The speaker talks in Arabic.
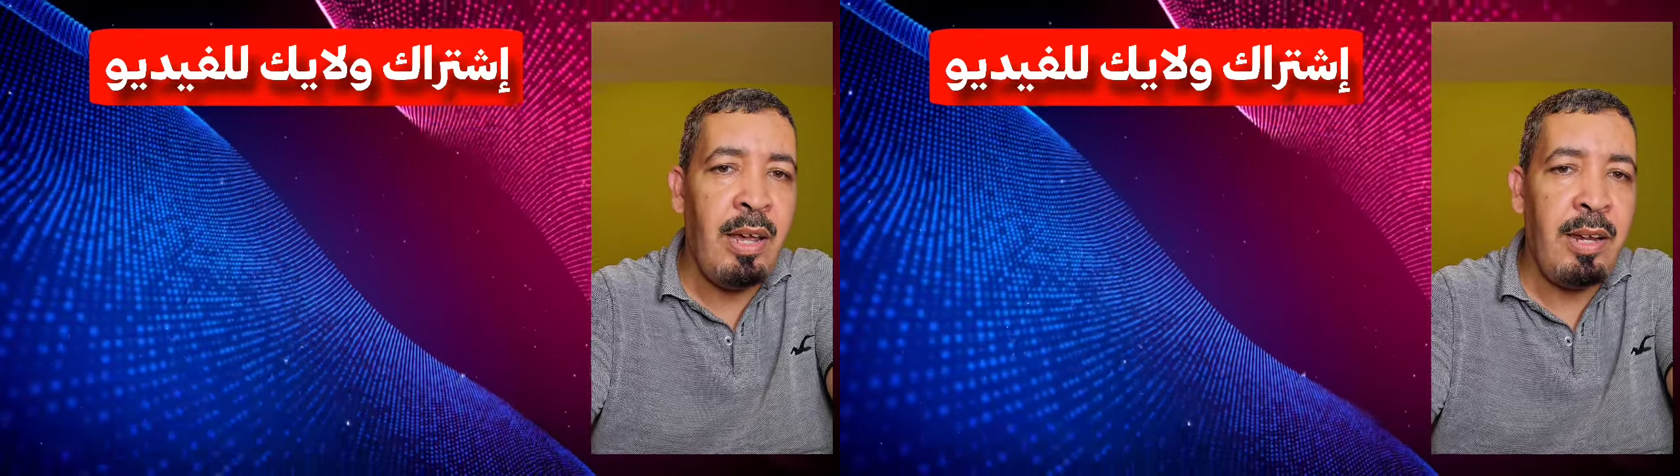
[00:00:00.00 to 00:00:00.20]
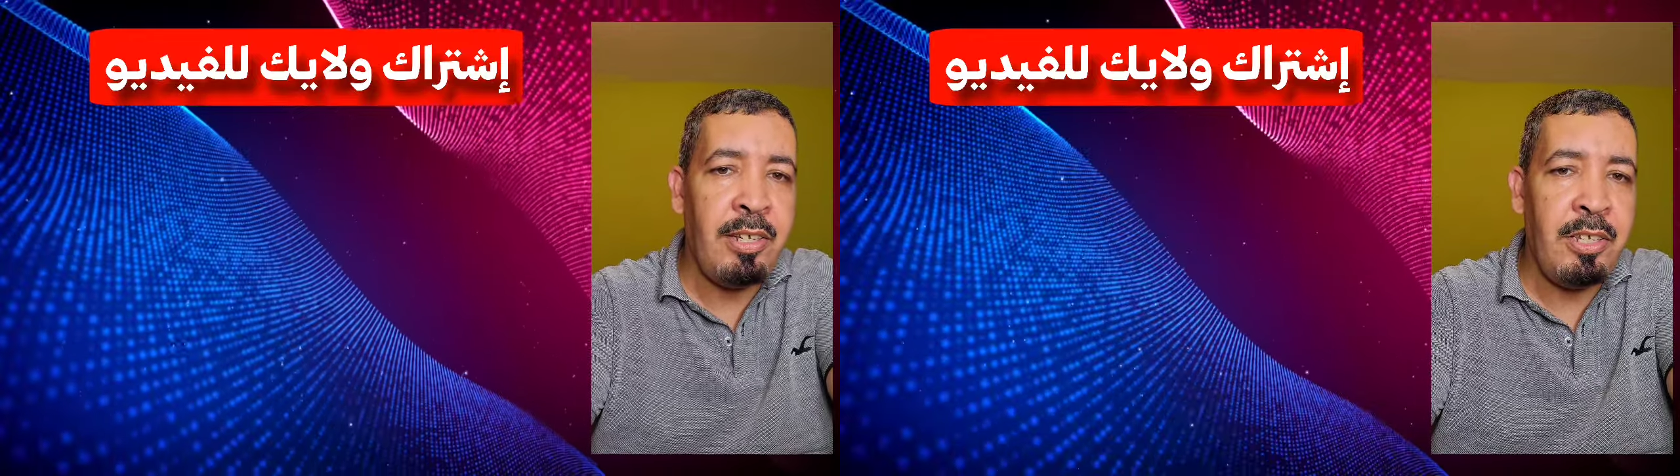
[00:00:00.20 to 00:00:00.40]

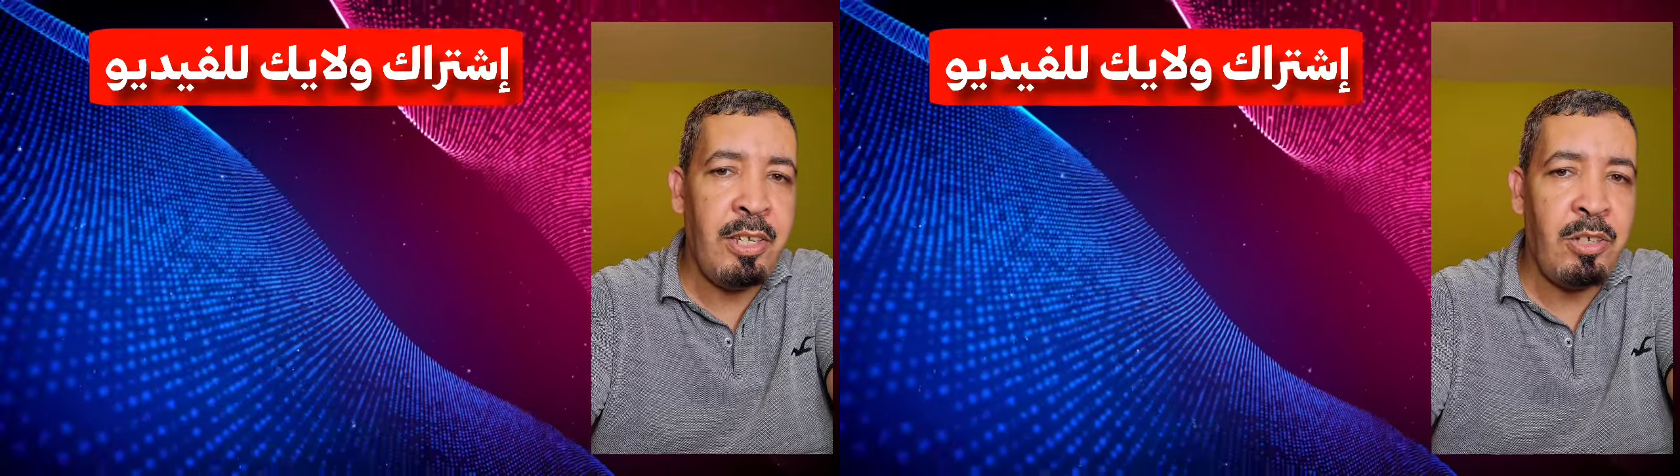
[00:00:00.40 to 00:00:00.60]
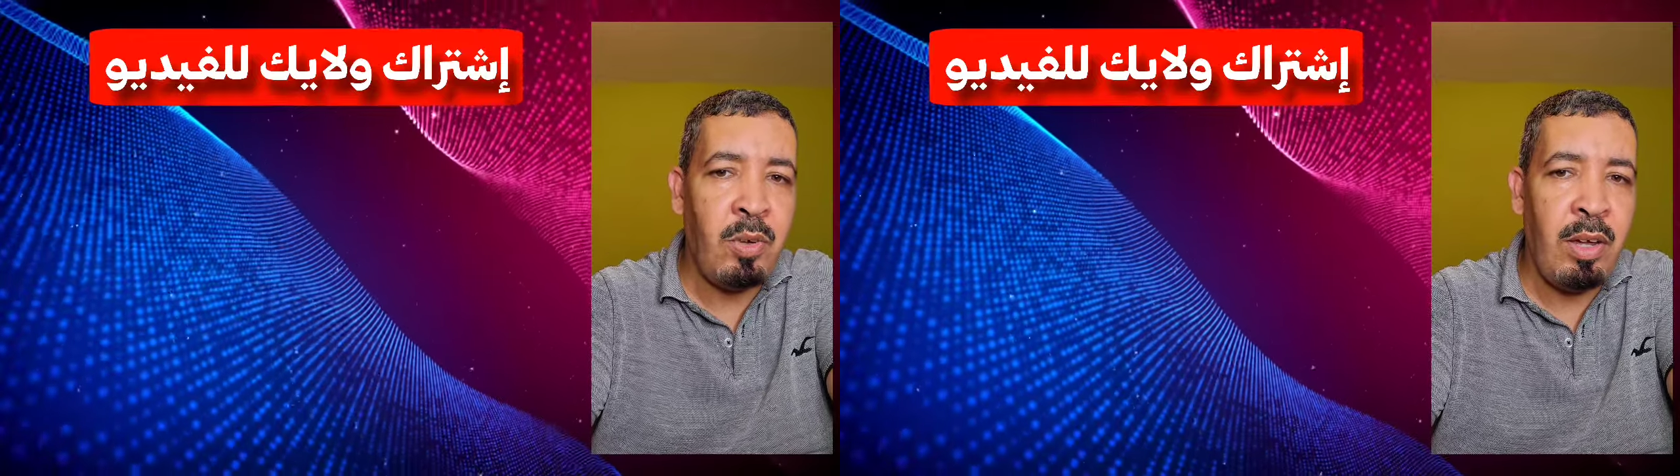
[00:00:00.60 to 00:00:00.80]
التي
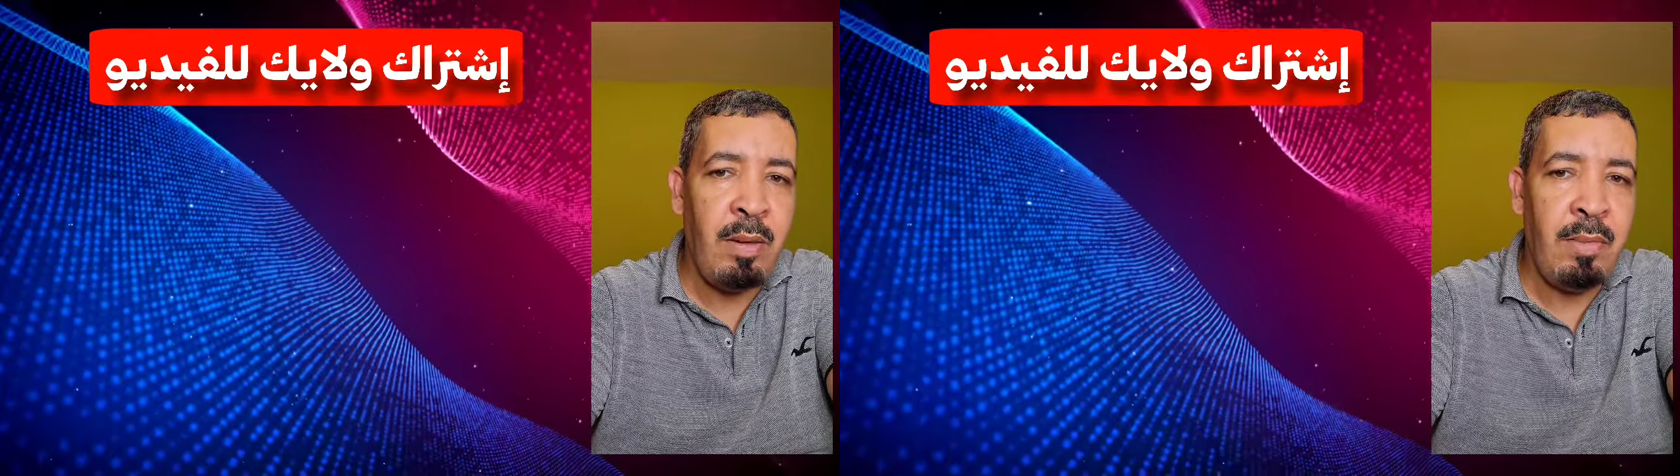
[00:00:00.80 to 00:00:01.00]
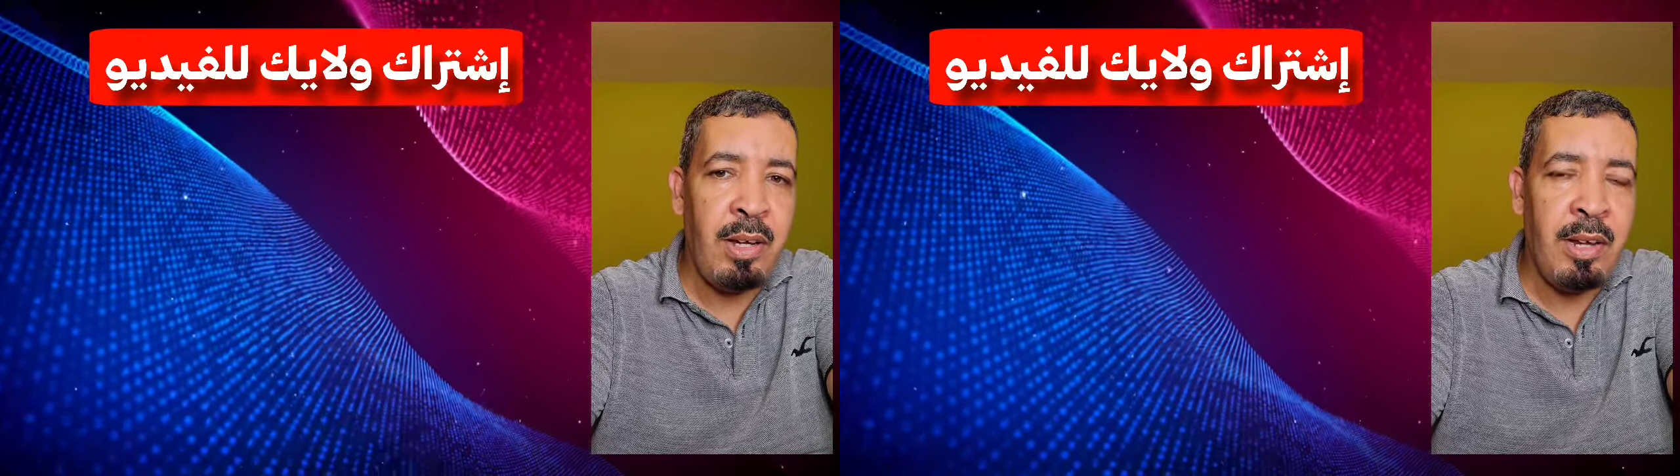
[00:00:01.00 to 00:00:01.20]

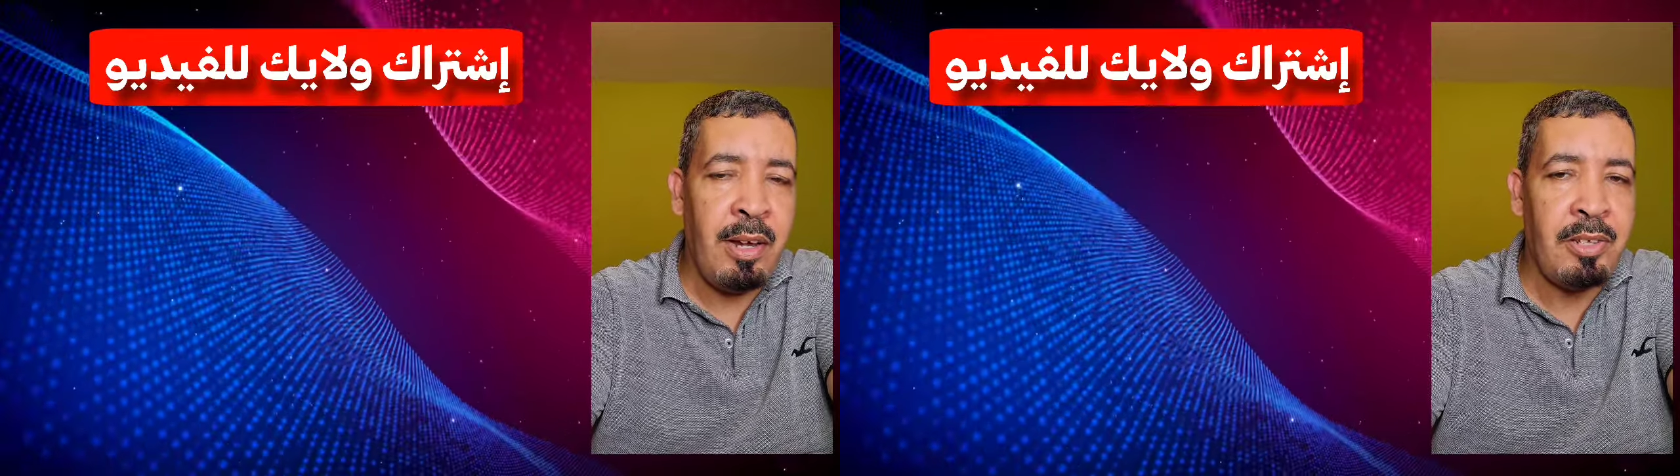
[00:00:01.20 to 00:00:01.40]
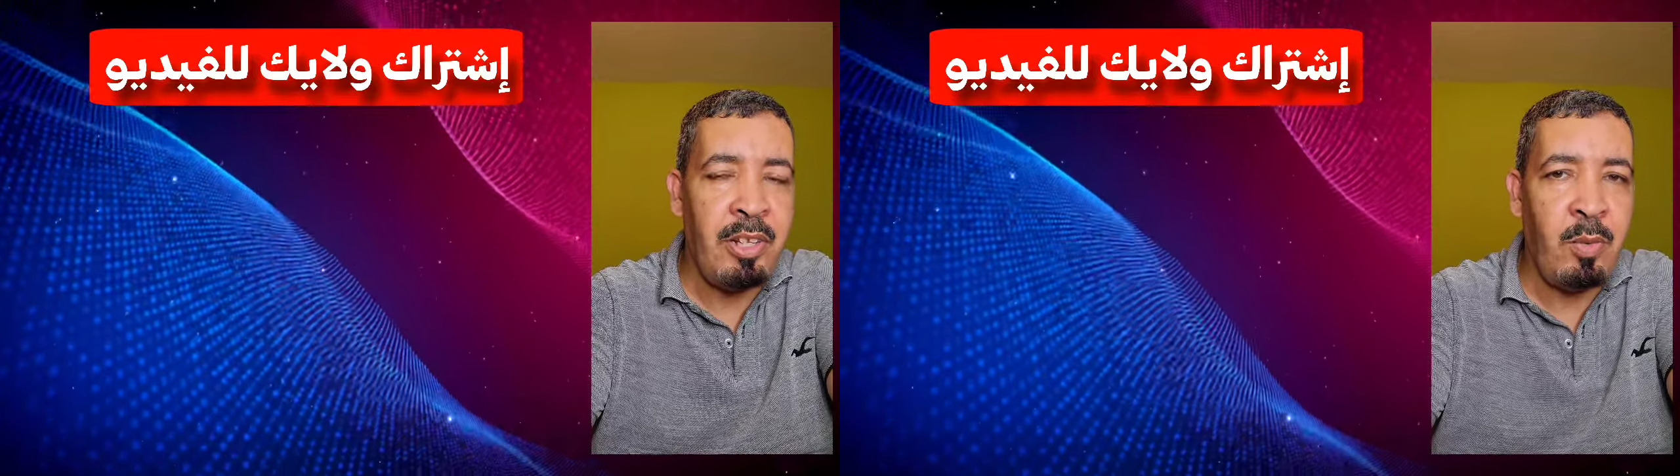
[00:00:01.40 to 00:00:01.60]
ستقام على
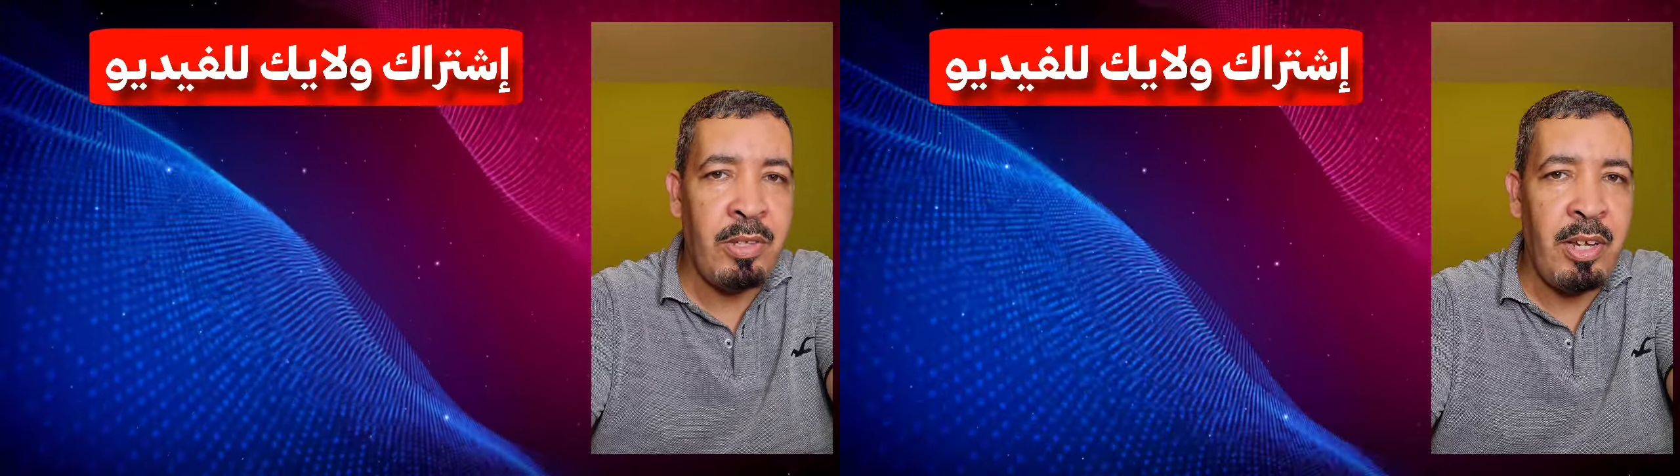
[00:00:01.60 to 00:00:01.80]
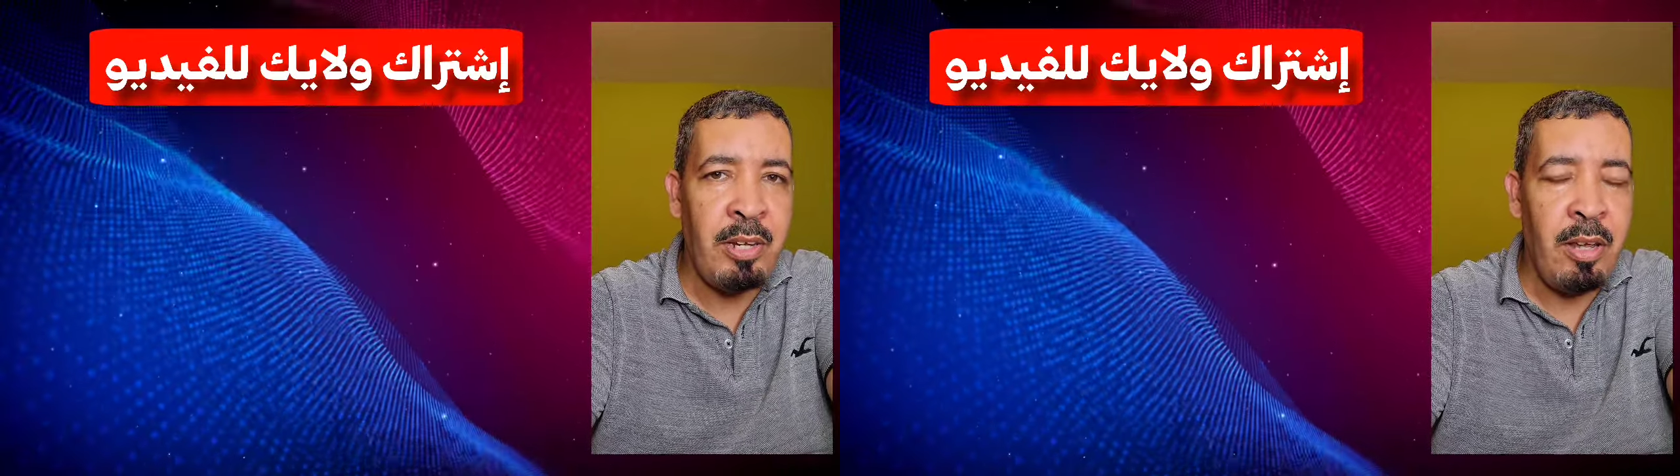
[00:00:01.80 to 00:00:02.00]
أرض
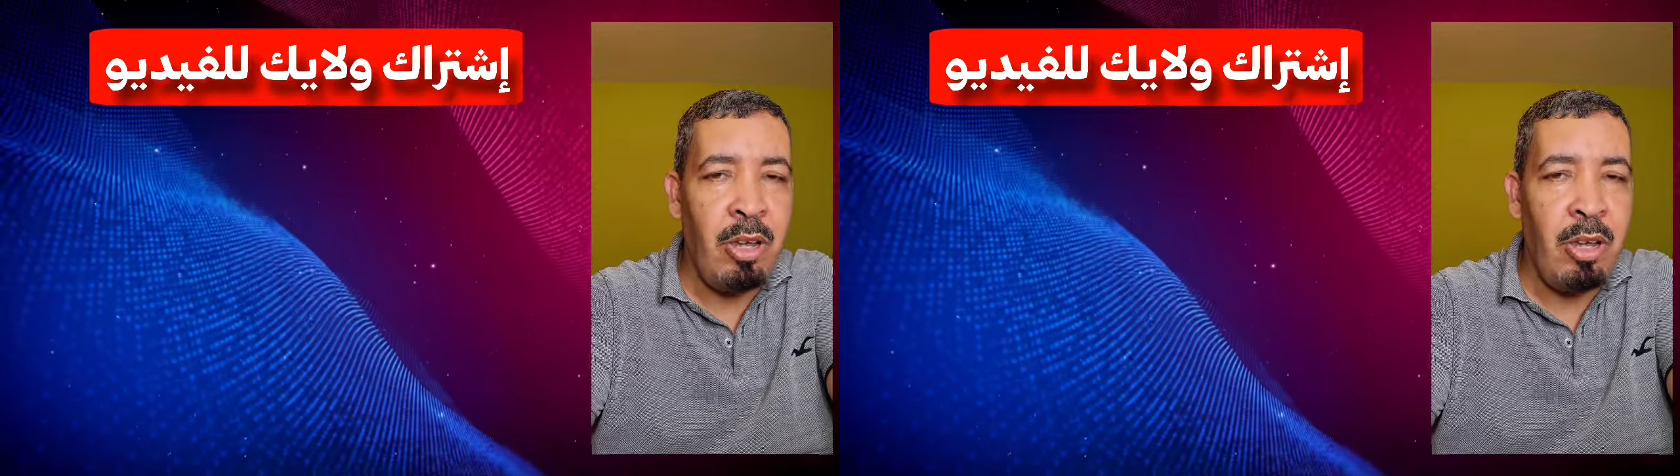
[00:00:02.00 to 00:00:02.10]
الوطن